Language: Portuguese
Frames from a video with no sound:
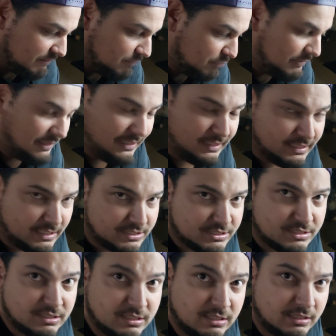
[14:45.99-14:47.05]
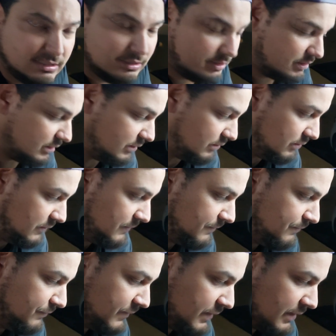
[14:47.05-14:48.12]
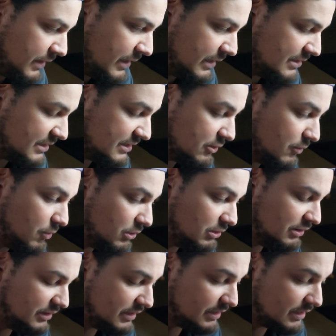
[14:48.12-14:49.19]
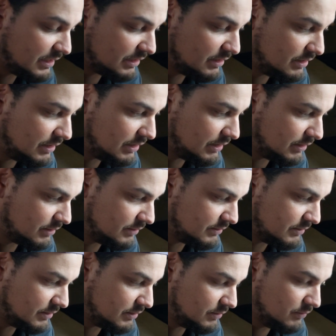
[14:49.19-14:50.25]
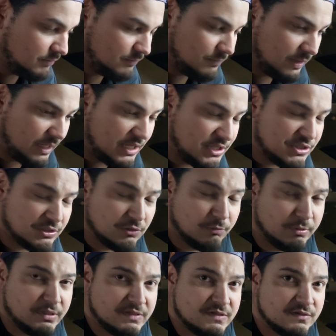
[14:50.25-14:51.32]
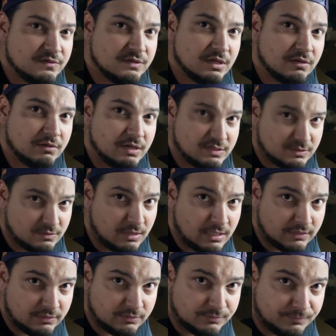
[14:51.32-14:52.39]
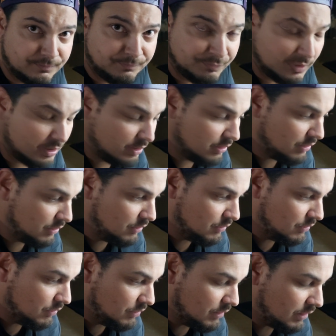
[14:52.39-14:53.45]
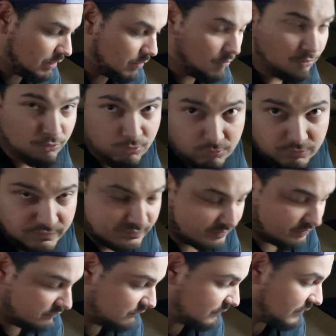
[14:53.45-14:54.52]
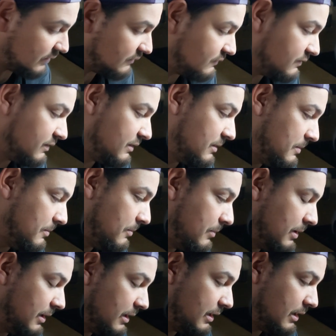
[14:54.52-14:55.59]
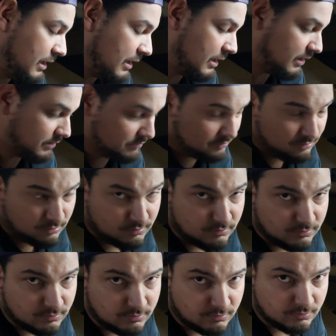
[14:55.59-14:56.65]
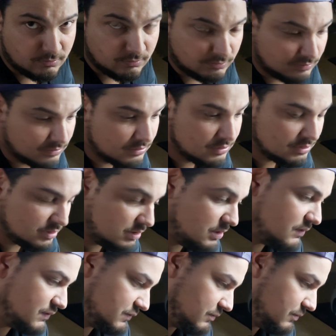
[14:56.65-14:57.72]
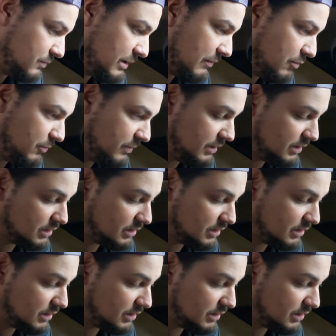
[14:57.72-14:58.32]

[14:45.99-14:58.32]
bobina igrejinha, entendeu? ela já tem um módulo integrado nela, entendeu? A gente não precisa usar o IS4. É, ou 2, tanto faz. O IS4 é. ou 2 é um módulo de ignição. Isso, para né? bobina